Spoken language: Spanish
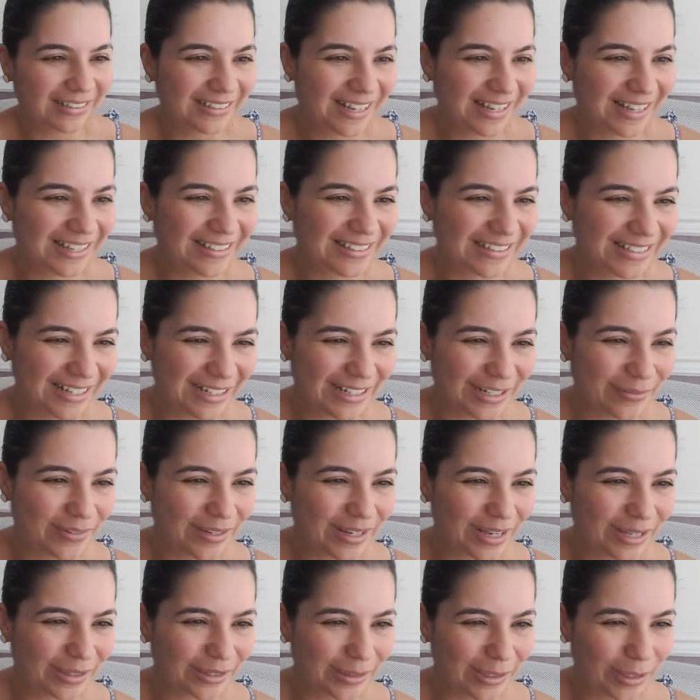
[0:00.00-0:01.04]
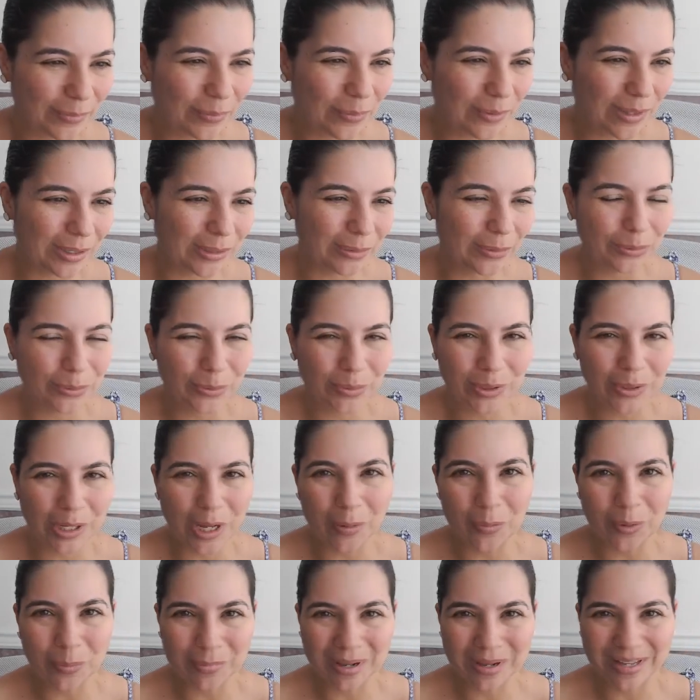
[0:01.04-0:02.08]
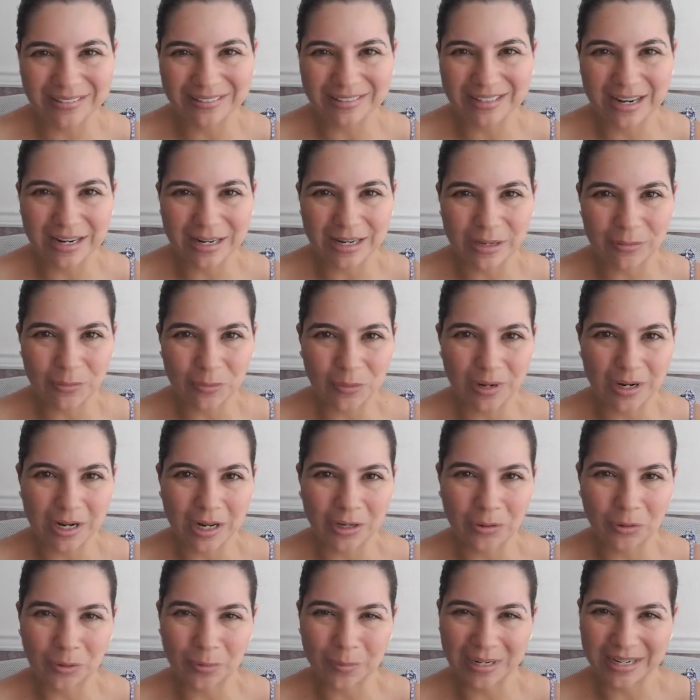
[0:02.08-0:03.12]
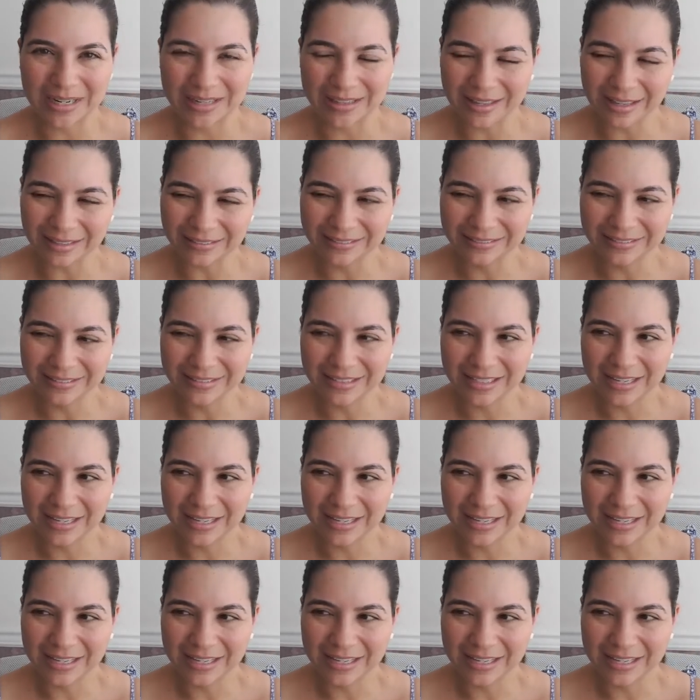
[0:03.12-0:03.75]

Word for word: tan significativo del doctor Gabor Mate, el libro de la normalidad.